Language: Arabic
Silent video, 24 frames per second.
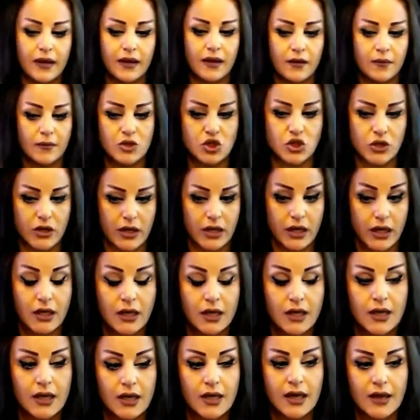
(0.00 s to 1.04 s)
بالشرح
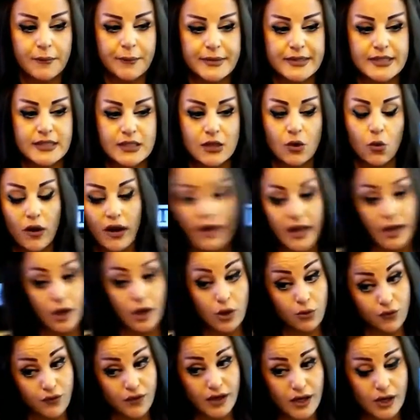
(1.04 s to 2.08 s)
بس هو حلو
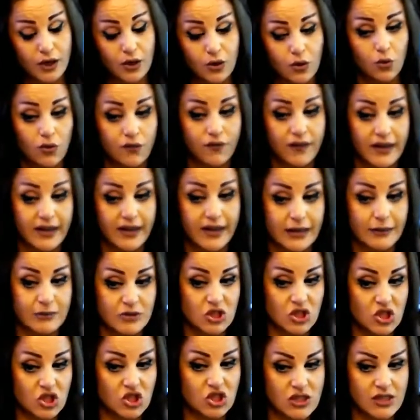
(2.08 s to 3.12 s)
فيه انه هو فكر بشيء
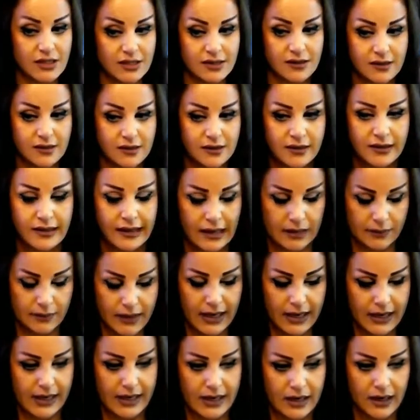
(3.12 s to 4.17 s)
جديد نحن ما
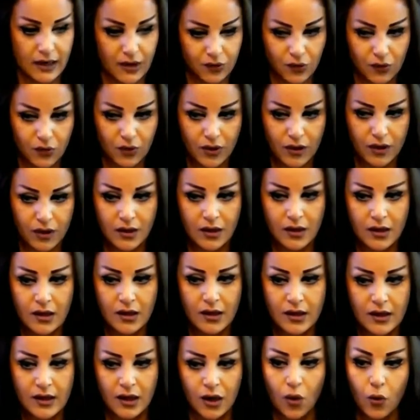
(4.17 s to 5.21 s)
حكينا عنه
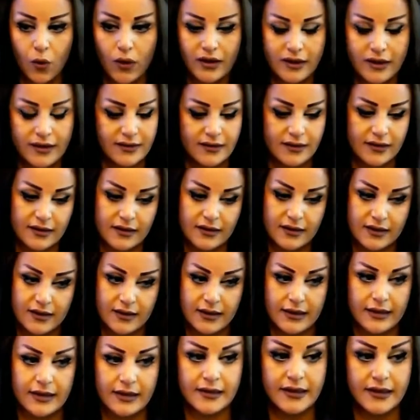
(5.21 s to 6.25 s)
هو
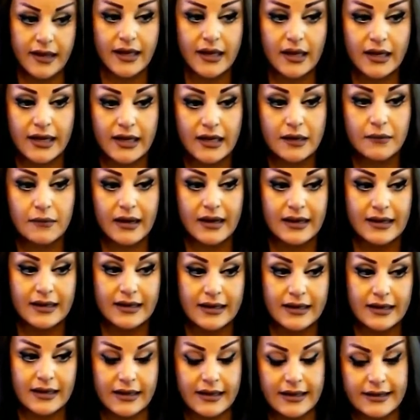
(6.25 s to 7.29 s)
نحن كل ما
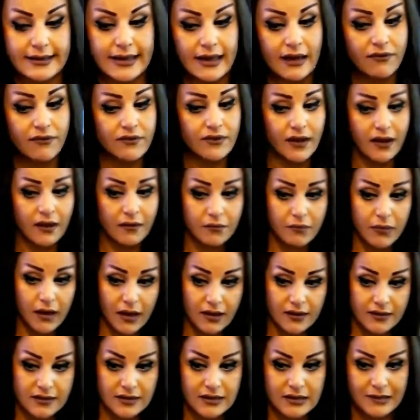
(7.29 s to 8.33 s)
اختلفنا عن بعض
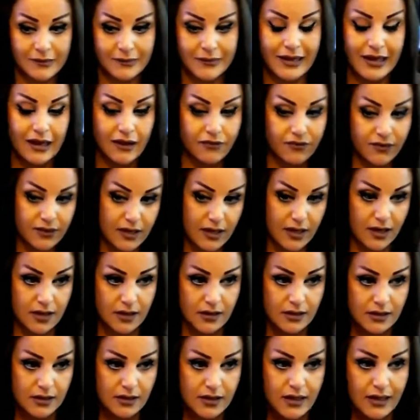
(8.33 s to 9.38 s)
بالافكار
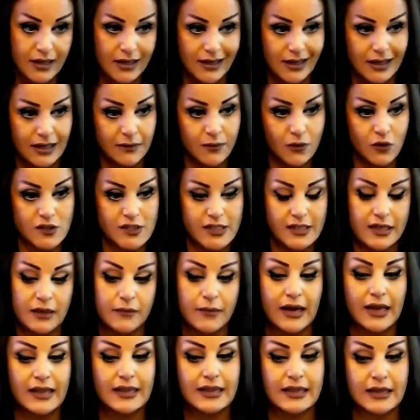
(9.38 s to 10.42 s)
نحن وصلنا
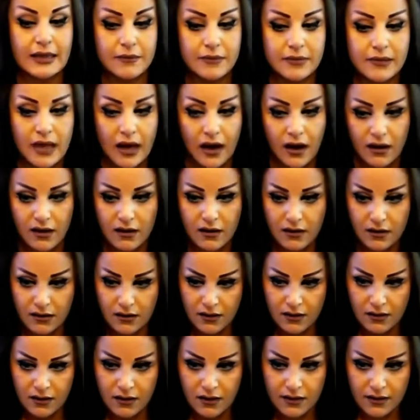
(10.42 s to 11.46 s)
لمرحله الابداع
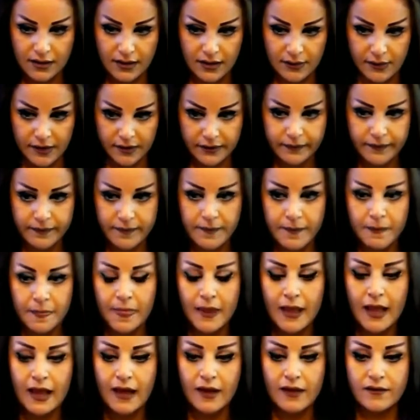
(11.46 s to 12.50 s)
تمام
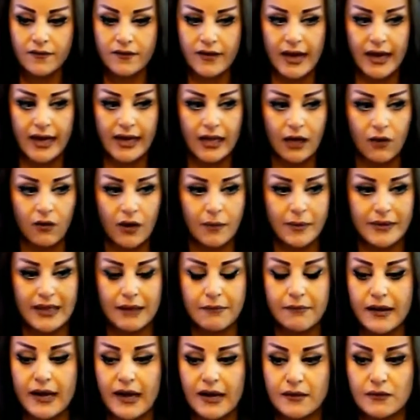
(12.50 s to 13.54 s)
فهي اللوحه بتعبر
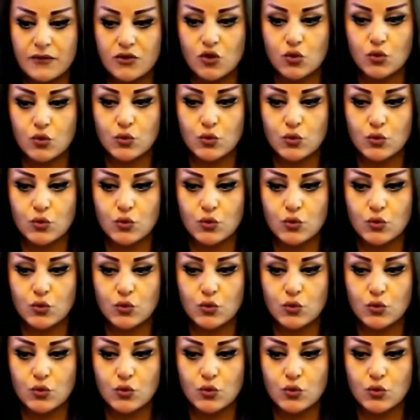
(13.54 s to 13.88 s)
عن شو